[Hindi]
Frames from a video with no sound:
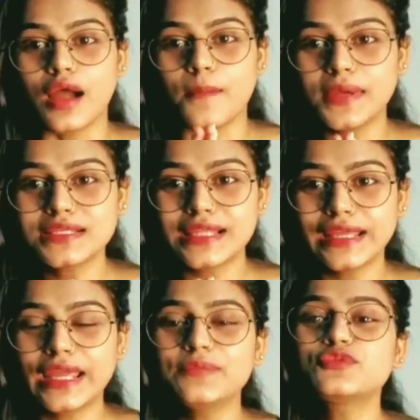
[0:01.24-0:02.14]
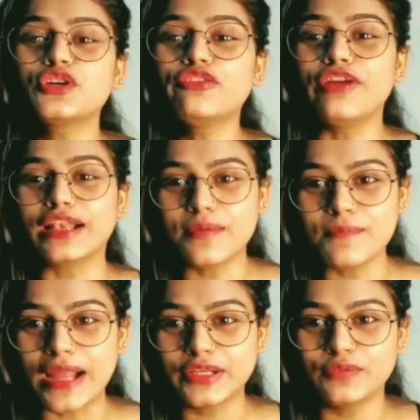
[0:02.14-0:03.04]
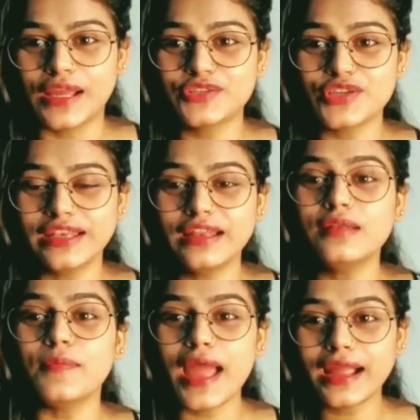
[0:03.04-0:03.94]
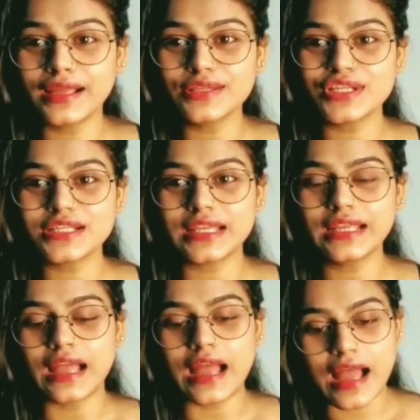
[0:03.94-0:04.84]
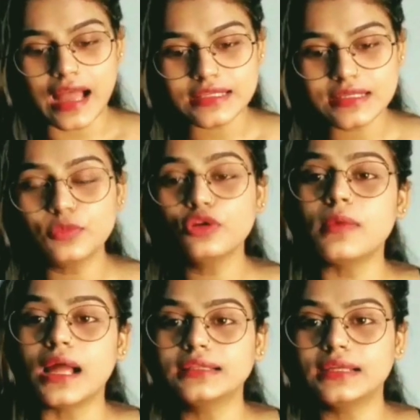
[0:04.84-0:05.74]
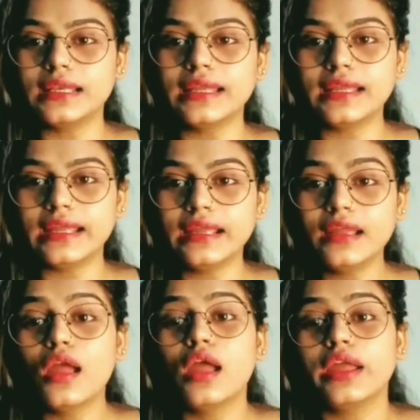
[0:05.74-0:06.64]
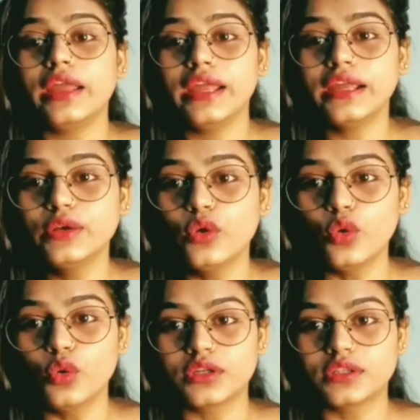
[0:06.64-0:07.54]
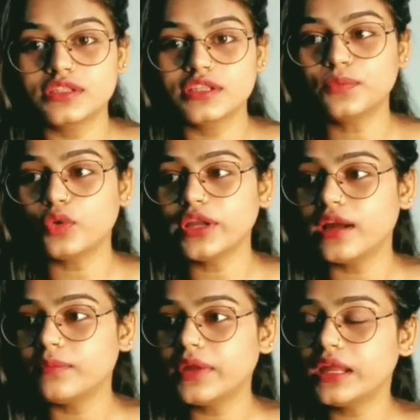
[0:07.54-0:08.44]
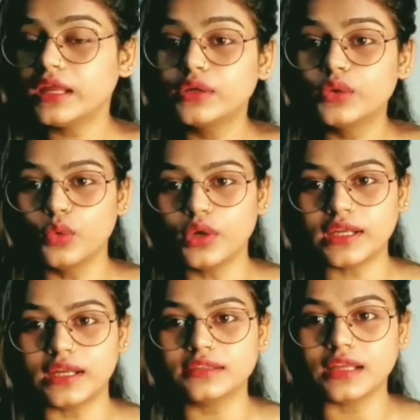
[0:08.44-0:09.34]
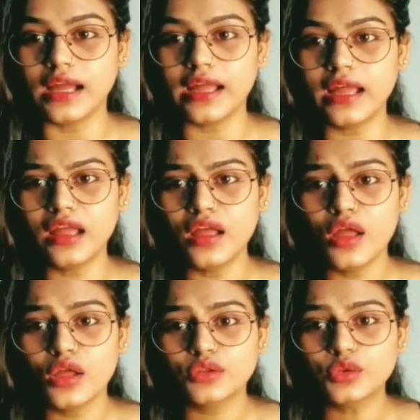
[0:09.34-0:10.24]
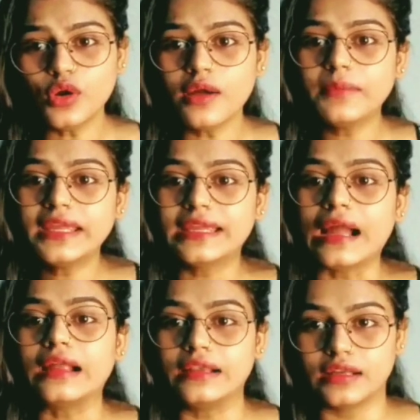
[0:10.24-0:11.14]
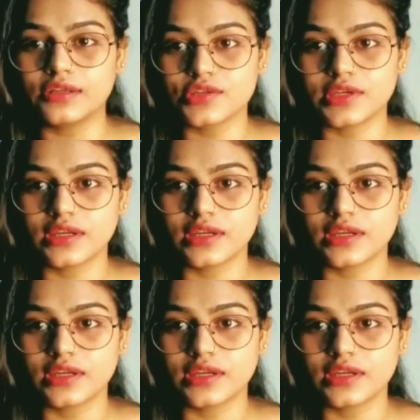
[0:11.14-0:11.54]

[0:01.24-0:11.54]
नमस्ते केम चो वेलकम बैक टू माय चैनल मैं आकांक्षा सिंह आज हम लोग बात करेंगे इग्नोर जब कोई हमें इग्नोर करता है तो हमें क्या करना